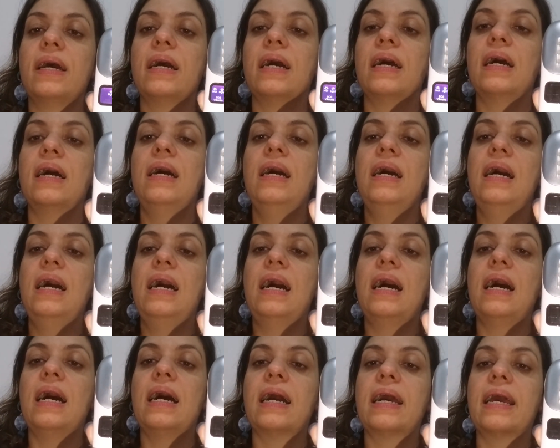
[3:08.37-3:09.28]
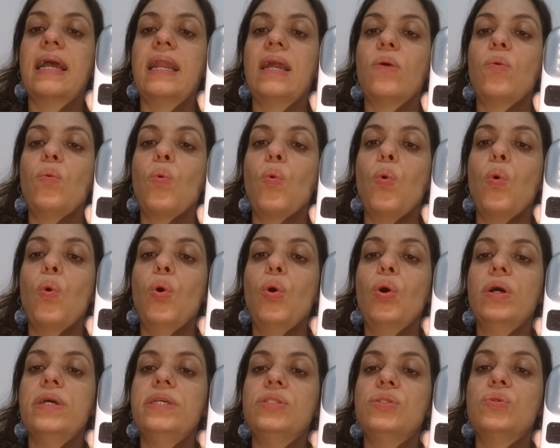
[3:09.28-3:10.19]
A, a, aquela
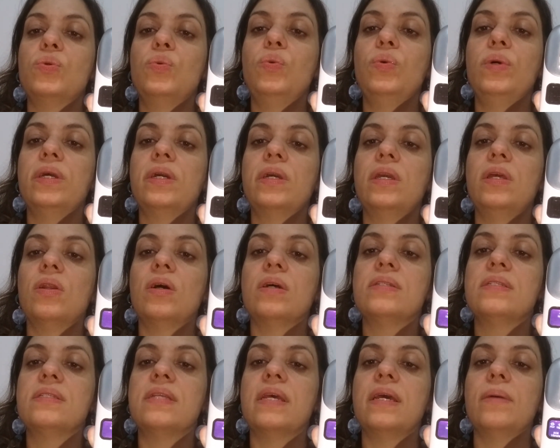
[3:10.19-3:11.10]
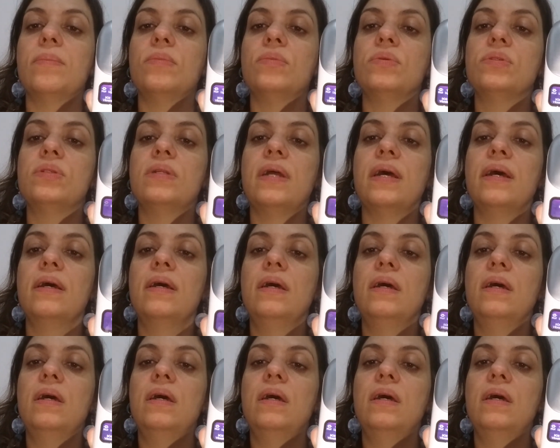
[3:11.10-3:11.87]
cor escura que nós temos, né?